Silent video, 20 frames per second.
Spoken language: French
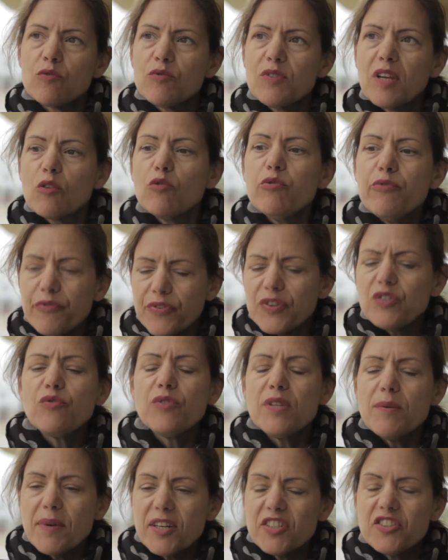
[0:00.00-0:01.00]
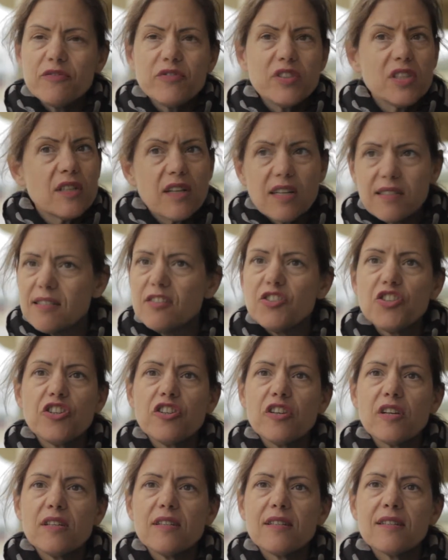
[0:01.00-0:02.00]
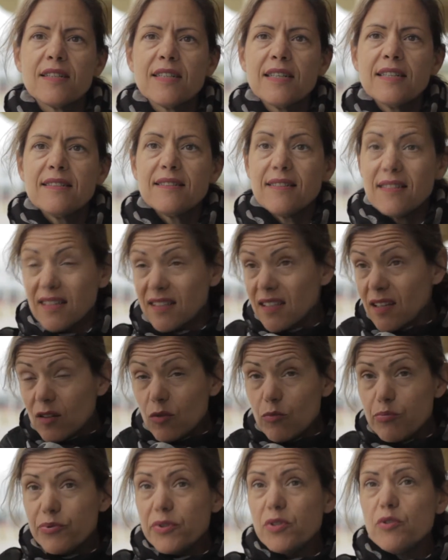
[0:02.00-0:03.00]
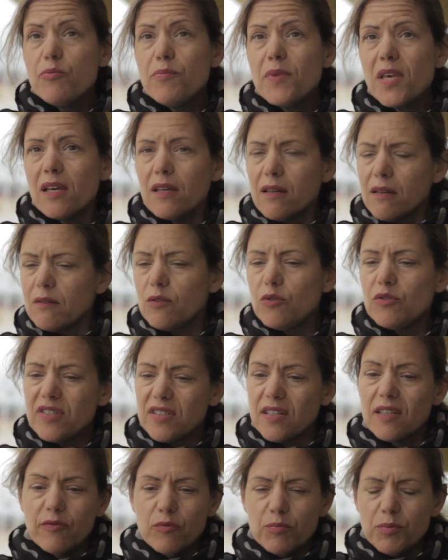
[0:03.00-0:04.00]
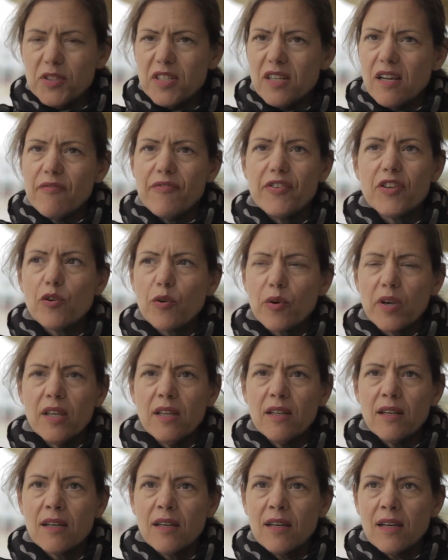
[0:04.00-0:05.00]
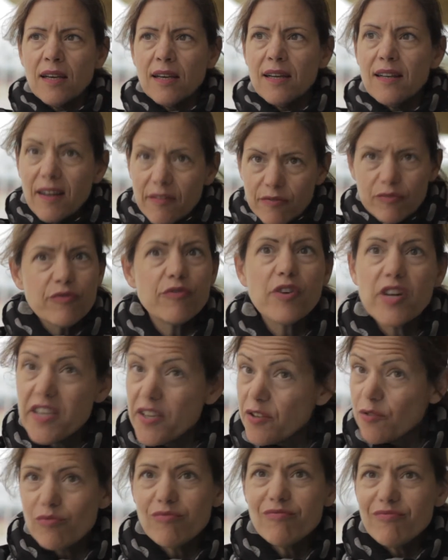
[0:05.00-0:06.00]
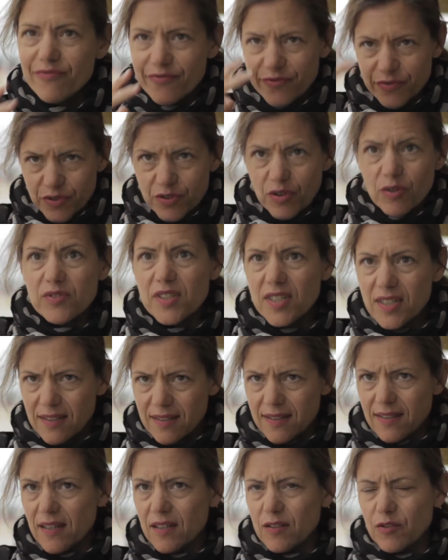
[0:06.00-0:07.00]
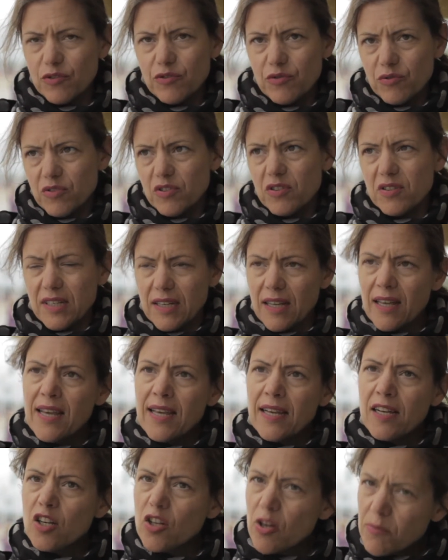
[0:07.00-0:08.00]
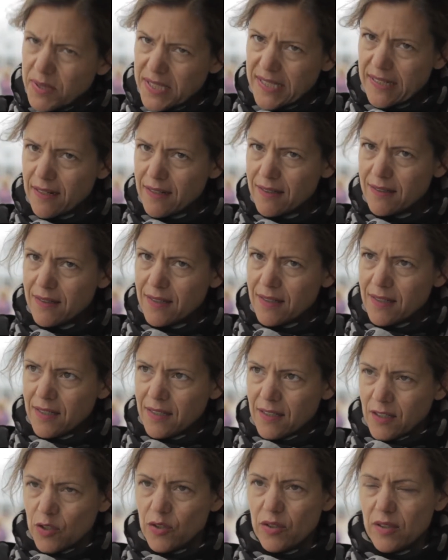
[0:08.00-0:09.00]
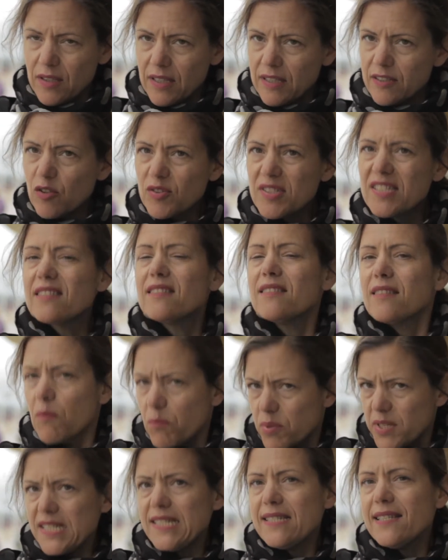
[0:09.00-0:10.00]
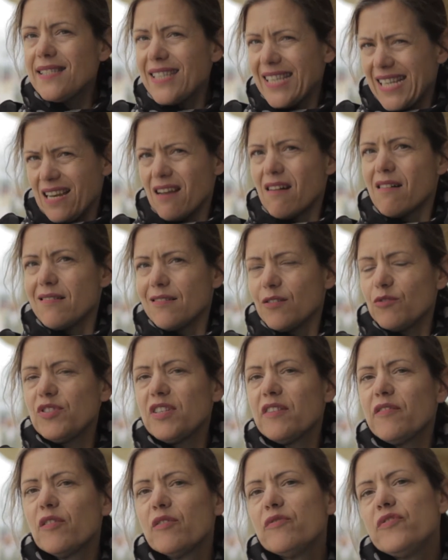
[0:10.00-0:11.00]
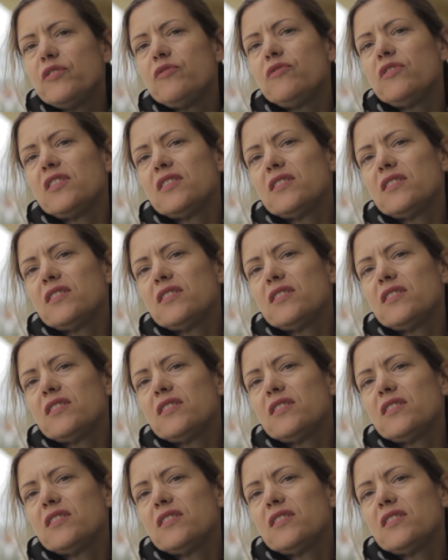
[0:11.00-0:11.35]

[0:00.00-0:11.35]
Tout d'un coup, vous faites une image et vous dites là, c'est génial. C'est-à-dire le puits de lumière, le cercle, vous posez la figurine et là, vous voyez tout. Vous sentez que c'est quelque chose, c'est comme ça, dans cette simplicité-là, vous avez envie de vous